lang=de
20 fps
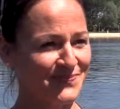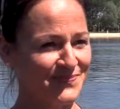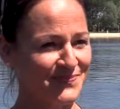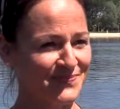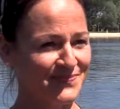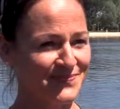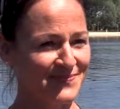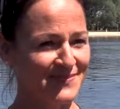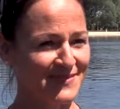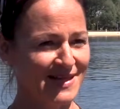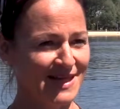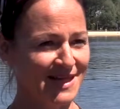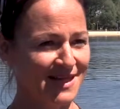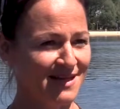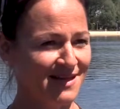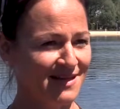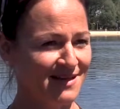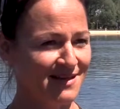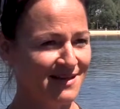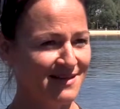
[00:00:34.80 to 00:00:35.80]
Trommlerin an
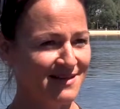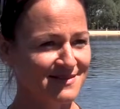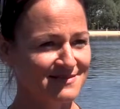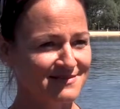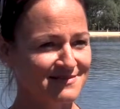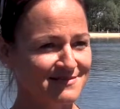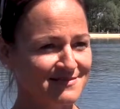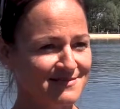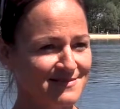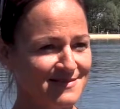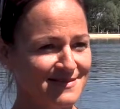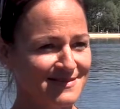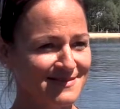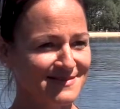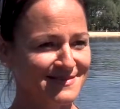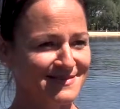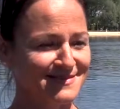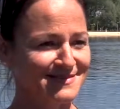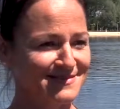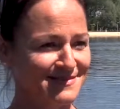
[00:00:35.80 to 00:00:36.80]
Bord, damit es nicht langweilig
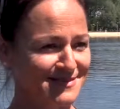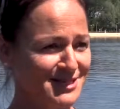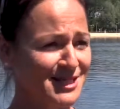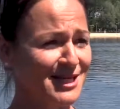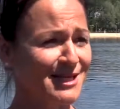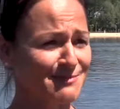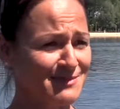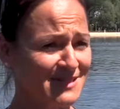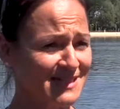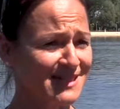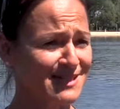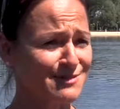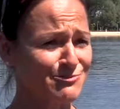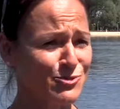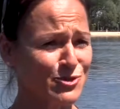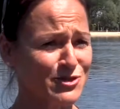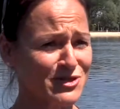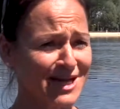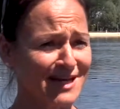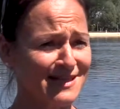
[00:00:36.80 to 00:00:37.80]
wird? Die gibt den
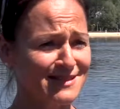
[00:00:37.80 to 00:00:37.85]
Rhythmus